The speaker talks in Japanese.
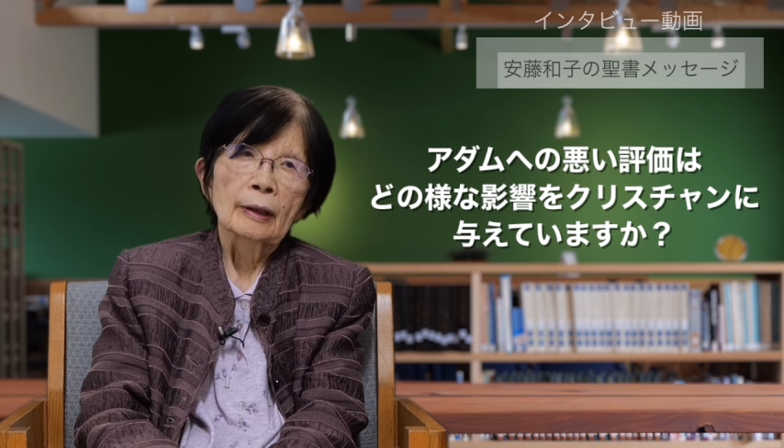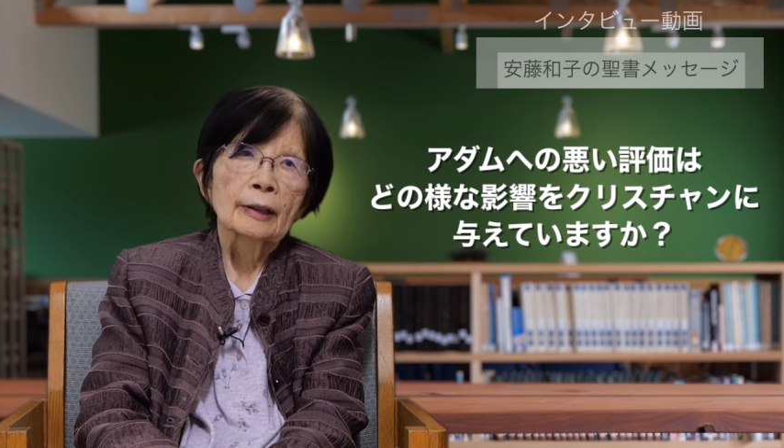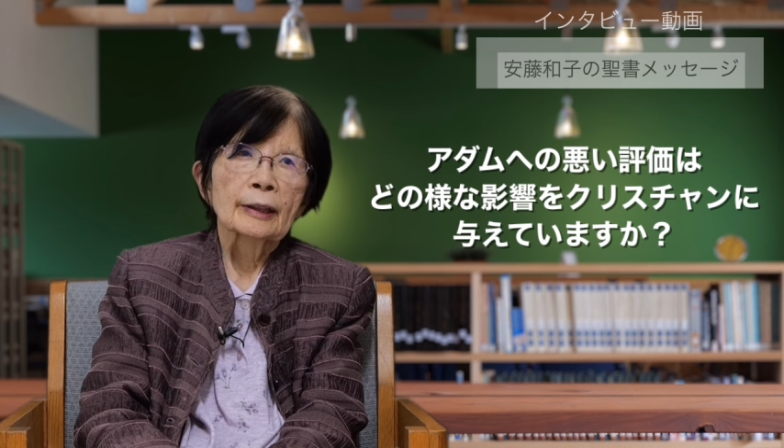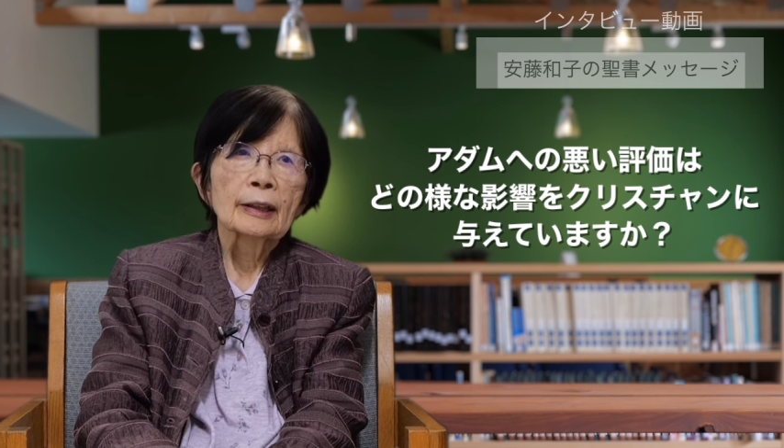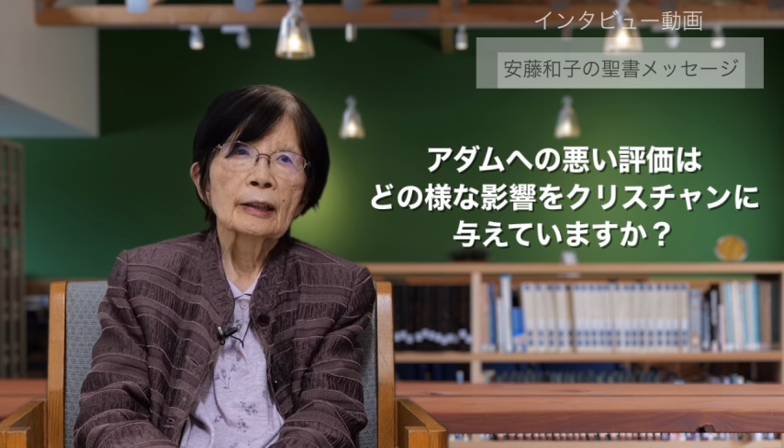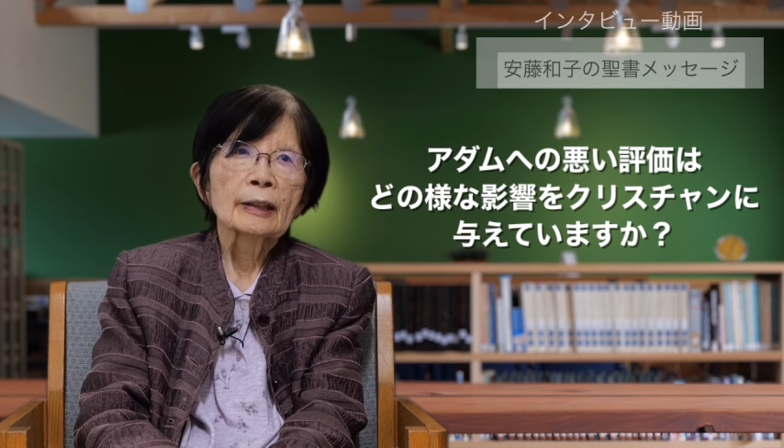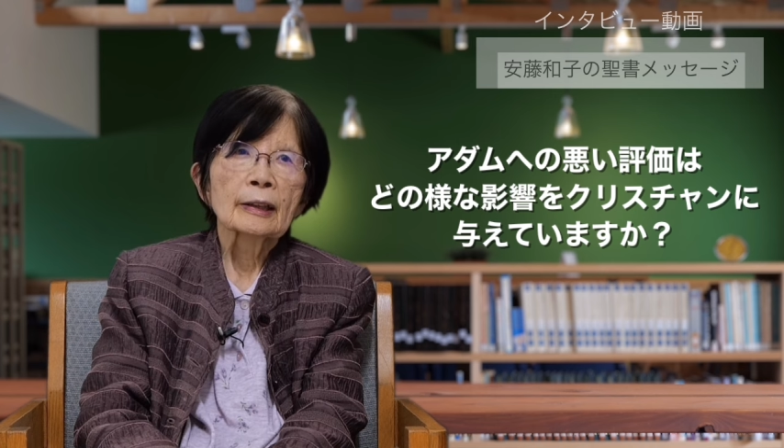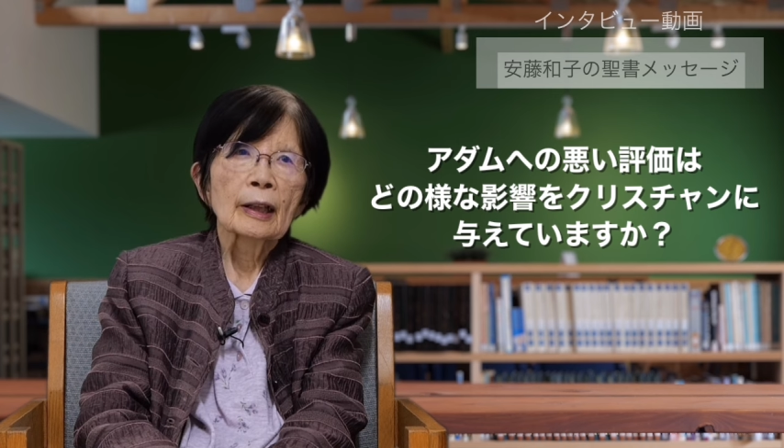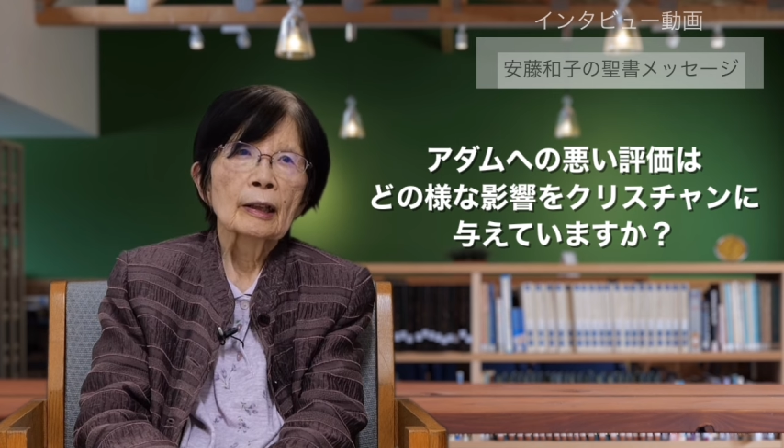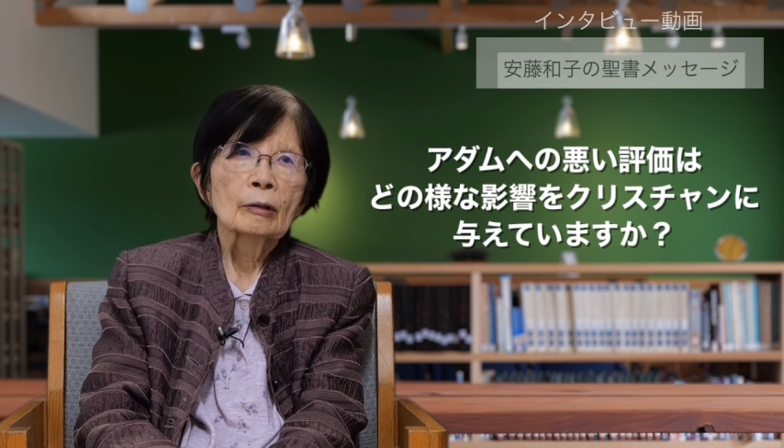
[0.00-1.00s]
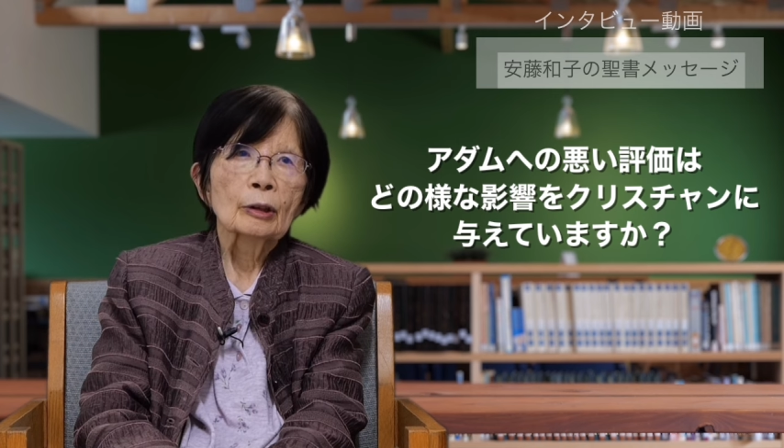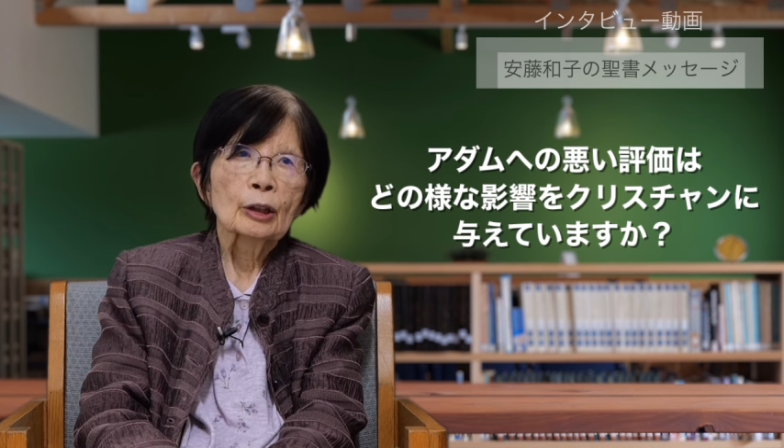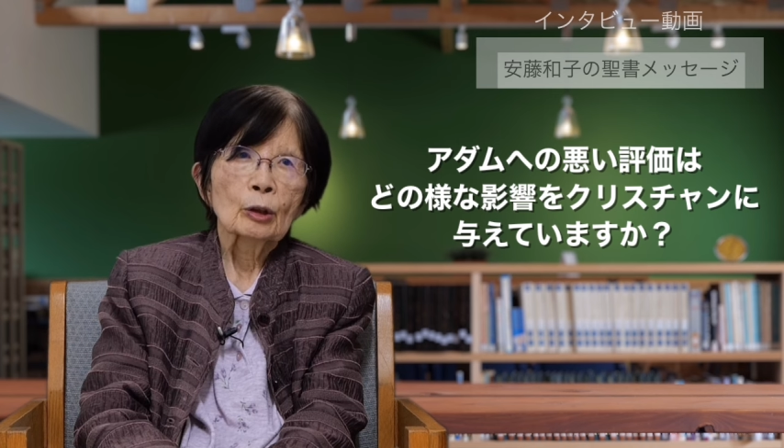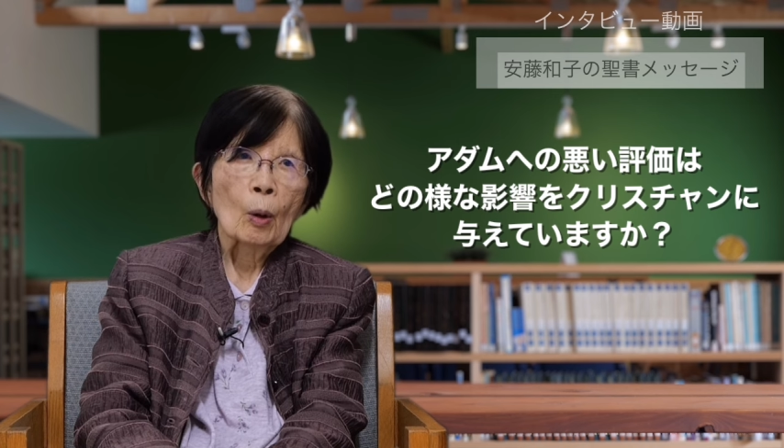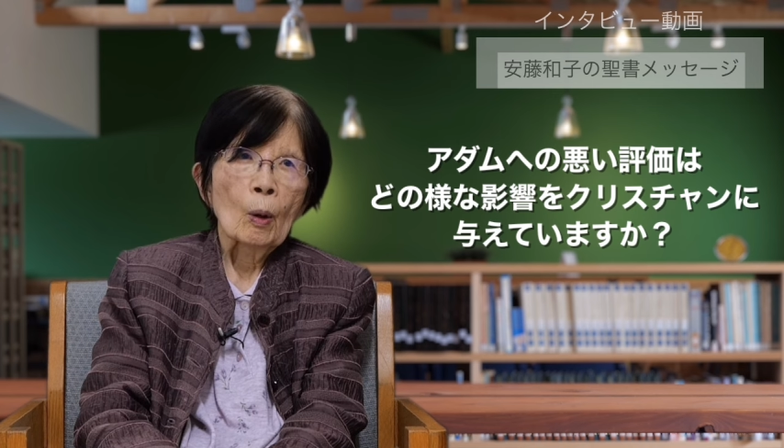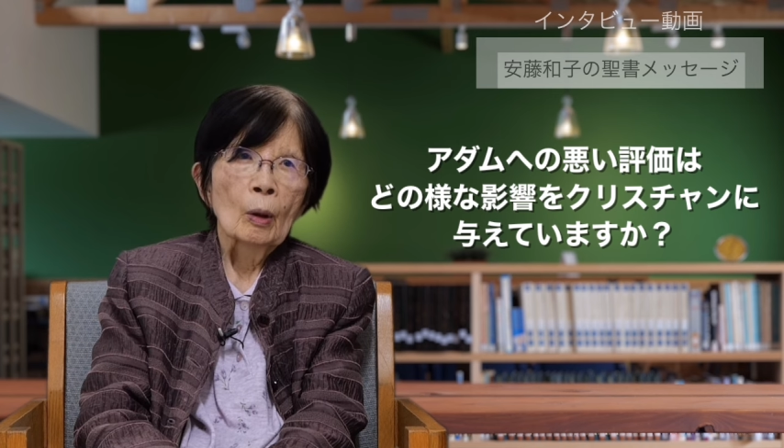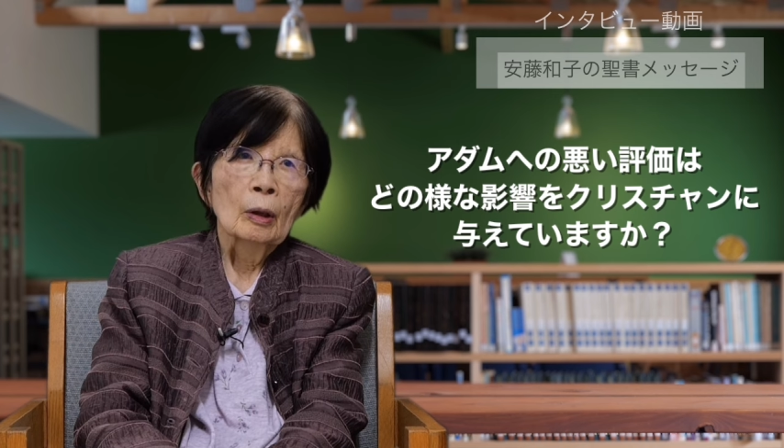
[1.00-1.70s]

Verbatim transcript: 信じている人